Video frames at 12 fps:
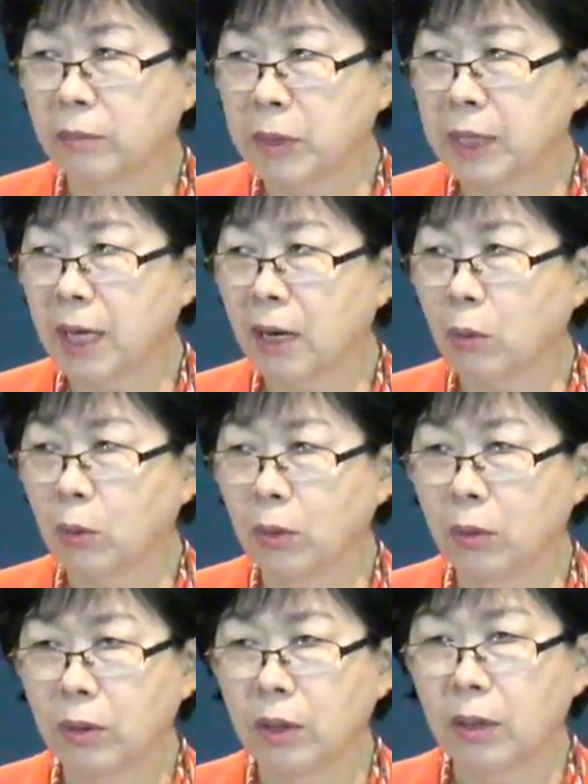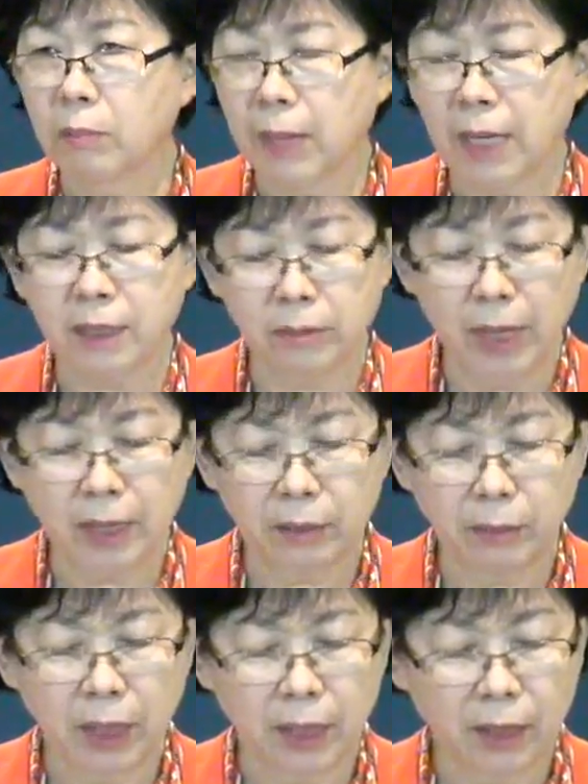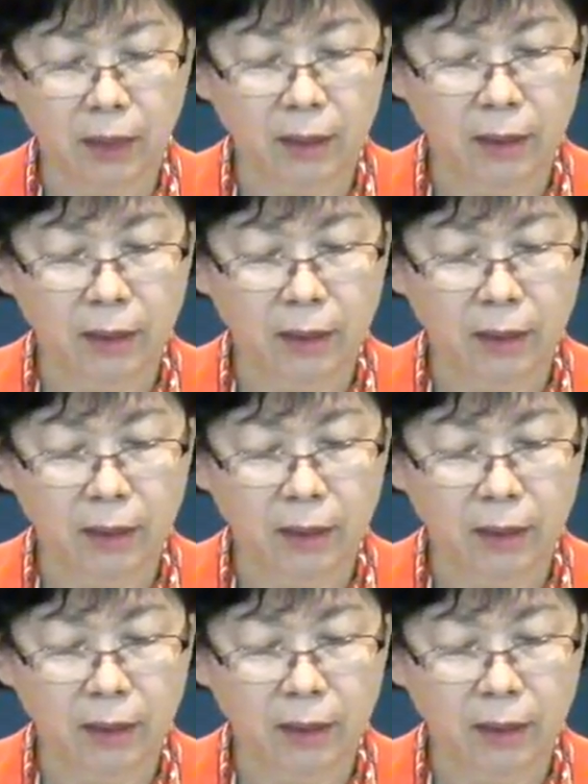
믿으라고 말씀하십니다.